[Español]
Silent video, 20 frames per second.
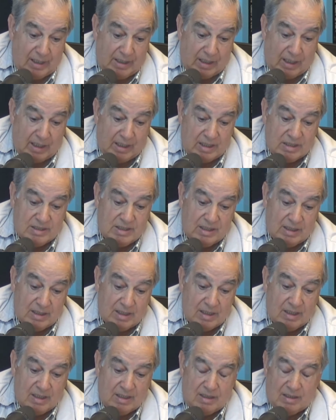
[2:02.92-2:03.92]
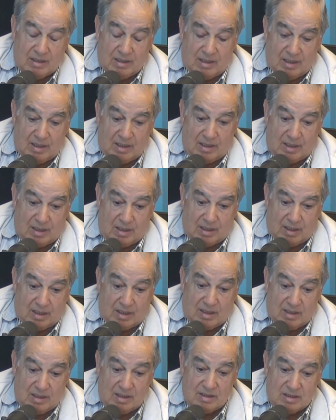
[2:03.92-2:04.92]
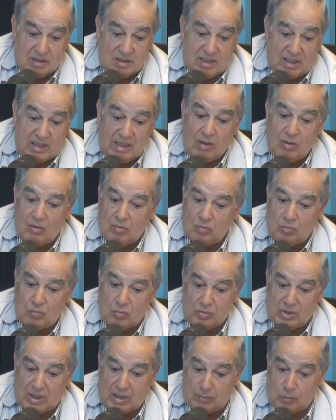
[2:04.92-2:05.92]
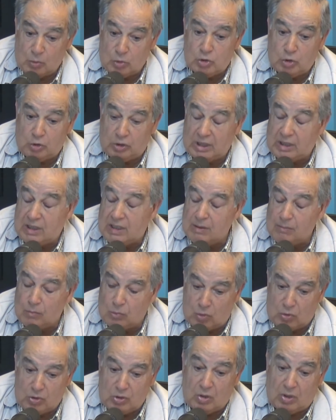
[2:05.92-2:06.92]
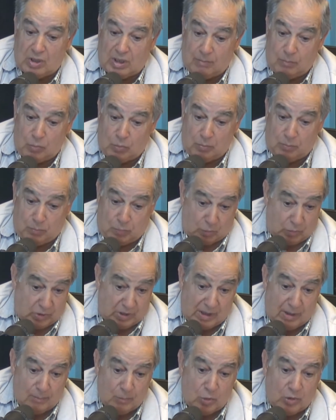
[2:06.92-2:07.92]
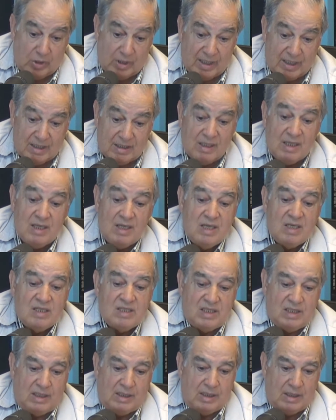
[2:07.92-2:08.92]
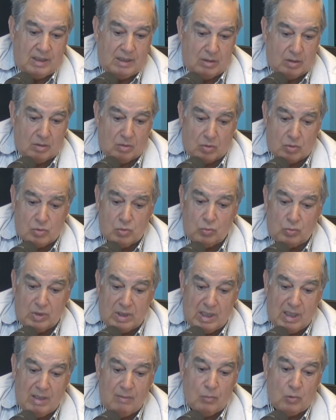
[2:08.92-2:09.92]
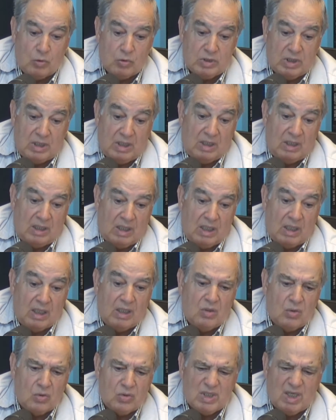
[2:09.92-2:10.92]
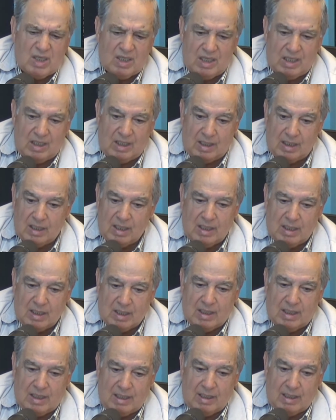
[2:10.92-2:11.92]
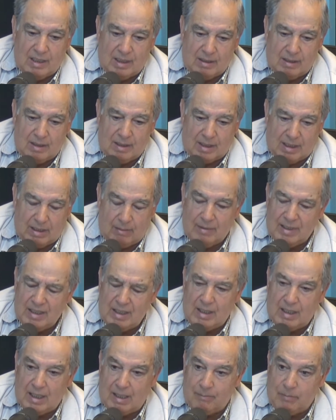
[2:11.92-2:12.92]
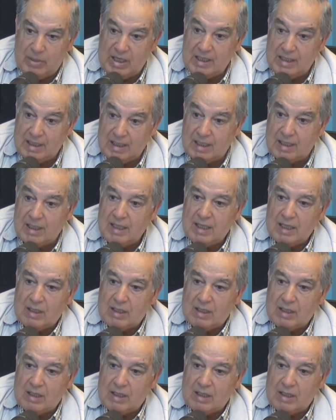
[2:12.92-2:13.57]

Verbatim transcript: iglesia, eh, sería un, hermoso testimonio que podríamos dar si nos unimos en, cosas que, que, valen la pena